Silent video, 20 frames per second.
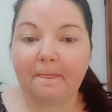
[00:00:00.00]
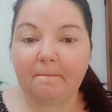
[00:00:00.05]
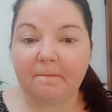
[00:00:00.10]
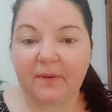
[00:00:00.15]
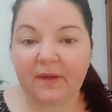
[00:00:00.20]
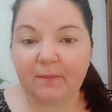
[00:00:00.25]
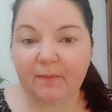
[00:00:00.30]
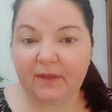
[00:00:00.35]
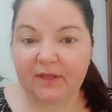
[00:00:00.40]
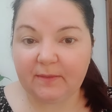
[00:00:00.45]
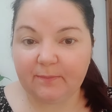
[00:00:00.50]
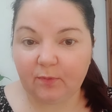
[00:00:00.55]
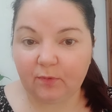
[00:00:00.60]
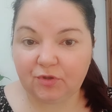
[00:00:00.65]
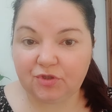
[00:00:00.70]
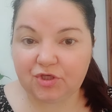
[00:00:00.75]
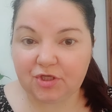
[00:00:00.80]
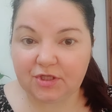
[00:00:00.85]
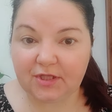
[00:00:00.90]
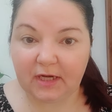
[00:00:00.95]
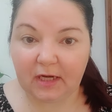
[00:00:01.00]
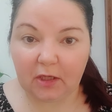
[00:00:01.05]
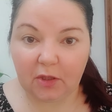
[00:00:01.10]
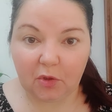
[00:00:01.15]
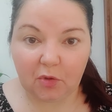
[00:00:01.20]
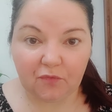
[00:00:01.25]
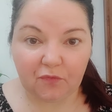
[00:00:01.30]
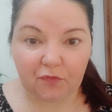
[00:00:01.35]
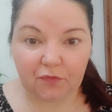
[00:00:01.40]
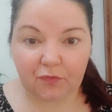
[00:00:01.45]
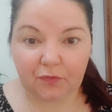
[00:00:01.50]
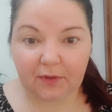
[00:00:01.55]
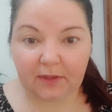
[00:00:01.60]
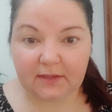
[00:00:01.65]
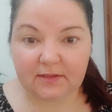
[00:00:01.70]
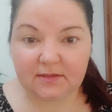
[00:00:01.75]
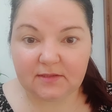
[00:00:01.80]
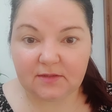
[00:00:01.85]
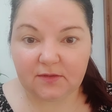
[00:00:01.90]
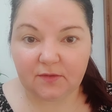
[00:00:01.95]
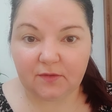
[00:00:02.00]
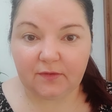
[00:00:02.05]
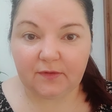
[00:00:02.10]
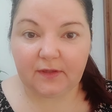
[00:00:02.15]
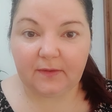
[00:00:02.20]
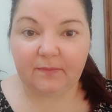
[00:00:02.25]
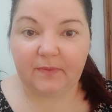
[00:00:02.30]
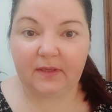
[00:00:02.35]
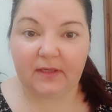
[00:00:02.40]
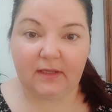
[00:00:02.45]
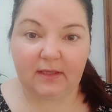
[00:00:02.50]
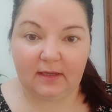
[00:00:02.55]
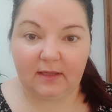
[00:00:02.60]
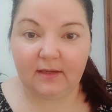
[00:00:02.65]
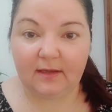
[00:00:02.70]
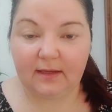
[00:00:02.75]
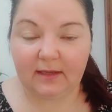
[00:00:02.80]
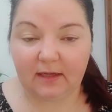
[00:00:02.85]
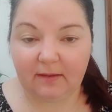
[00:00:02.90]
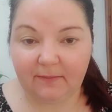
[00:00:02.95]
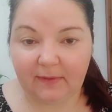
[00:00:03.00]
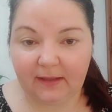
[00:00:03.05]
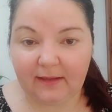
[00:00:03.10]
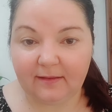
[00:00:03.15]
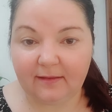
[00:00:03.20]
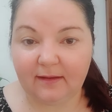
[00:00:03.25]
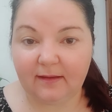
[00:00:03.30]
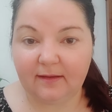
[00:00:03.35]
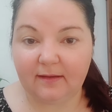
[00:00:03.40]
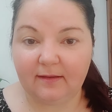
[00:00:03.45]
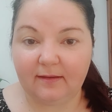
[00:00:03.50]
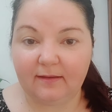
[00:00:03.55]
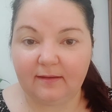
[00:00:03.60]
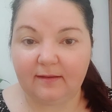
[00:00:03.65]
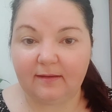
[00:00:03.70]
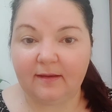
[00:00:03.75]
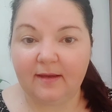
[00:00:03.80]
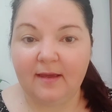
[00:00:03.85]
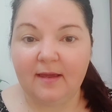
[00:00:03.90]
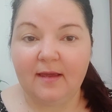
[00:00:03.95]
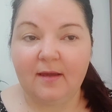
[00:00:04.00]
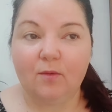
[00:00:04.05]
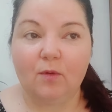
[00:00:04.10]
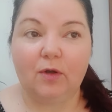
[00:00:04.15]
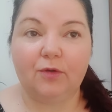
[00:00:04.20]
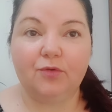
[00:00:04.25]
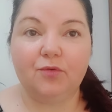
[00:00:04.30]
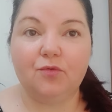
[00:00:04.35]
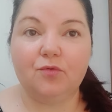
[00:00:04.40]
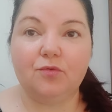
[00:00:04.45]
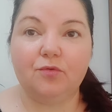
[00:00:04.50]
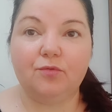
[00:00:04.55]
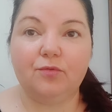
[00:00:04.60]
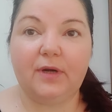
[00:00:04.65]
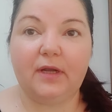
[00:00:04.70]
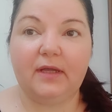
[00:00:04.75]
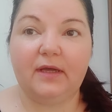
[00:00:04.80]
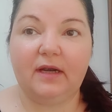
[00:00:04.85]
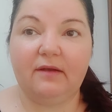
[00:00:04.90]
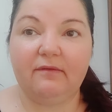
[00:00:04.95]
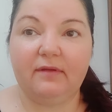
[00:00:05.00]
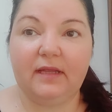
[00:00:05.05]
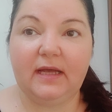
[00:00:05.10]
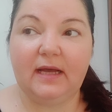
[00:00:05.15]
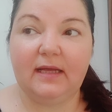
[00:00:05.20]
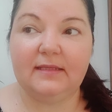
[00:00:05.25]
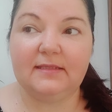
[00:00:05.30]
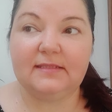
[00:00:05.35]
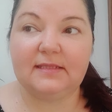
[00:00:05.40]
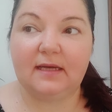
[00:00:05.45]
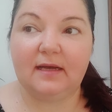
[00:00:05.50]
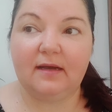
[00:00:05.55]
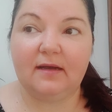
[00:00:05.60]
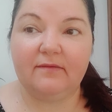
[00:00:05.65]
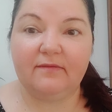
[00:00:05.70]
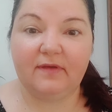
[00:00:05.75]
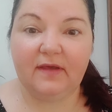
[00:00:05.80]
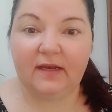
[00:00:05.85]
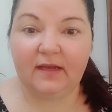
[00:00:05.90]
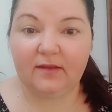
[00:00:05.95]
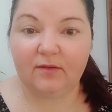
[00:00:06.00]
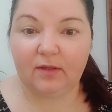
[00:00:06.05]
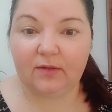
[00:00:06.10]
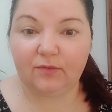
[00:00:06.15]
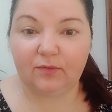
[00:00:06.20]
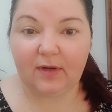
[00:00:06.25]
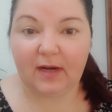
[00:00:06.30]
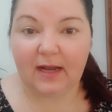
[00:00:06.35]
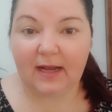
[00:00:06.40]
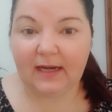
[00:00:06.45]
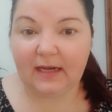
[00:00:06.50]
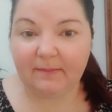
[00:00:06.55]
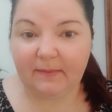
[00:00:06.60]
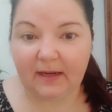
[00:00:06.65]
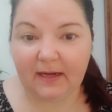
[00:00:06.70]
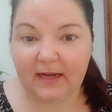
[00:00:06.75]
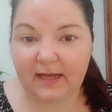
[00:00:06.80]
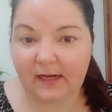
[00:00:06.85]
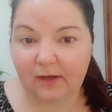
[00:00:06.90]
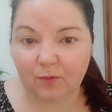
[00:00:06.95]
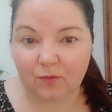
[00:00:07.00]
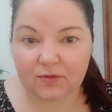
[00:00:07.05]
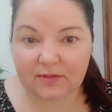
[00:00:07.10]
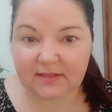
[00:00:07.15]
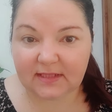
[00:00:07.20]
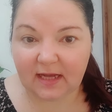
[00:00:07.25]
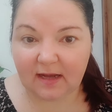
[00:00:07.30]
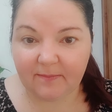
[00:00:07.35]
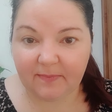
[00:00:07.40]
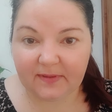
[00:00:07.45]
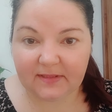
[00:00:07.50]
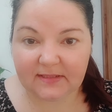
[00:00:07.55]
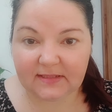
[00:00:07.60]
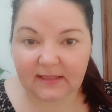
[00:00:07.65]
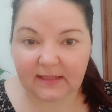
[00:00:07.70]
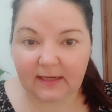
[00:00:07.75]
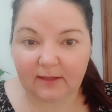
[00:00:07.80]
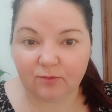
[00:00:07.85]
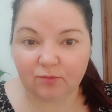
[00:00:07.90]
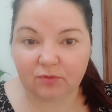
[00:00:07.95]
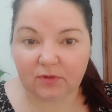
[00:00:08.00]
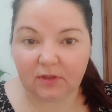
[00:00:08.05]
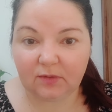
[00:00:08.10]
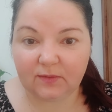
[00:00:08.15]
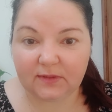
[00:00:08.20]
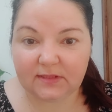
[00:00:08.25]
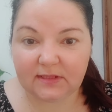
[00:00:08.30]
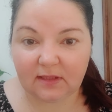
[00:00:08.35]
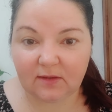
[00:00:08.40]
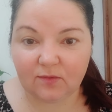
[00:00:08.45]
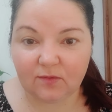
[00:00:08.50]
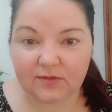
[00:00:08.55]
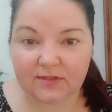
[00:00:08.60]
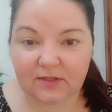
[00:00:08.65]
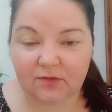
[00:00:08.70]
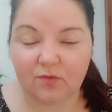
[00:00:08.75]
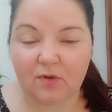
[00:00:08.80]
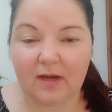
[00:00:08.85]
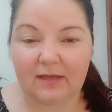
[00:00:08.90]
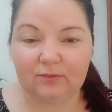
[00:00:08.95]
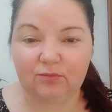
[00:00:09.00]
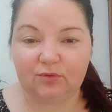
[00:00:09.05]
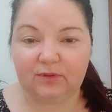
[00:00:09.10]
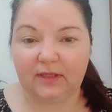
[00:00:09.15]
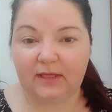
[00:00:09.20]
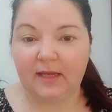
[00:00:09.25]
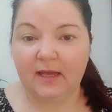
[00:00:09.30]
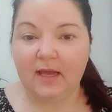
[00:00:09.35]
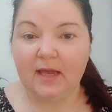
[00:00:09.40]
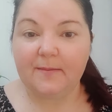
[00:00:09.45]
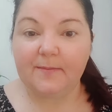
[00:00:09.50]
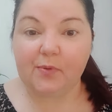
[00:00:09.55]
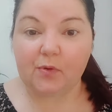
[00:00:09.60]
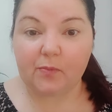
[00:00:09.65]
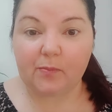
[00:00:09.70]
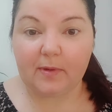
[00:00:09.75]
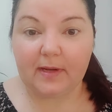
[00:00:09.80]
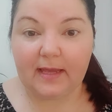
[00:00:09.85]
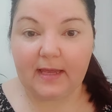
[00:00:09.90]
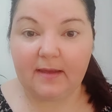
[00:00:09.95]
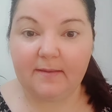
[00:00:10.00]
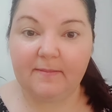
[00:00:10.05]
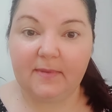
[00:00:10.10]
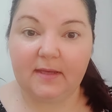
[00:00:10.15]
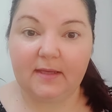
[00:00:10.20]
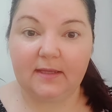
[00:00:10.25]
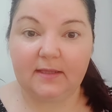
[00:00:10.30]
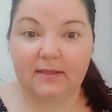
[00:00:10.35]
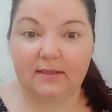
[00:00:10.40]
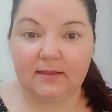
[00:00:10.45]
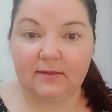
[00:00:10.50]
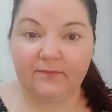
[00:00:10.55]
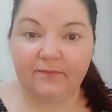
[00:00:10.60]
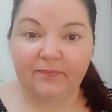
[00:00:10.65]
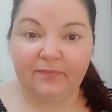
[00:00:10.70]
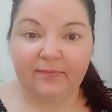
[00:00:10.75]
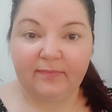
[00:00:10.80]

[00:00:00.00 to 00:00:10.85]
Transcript: prima di procedere all'ovodonazione perché chiaramente eh, quando una gravidanza viene naturale magari non sta a pensare a tutte queste cose no? a tutti i problemi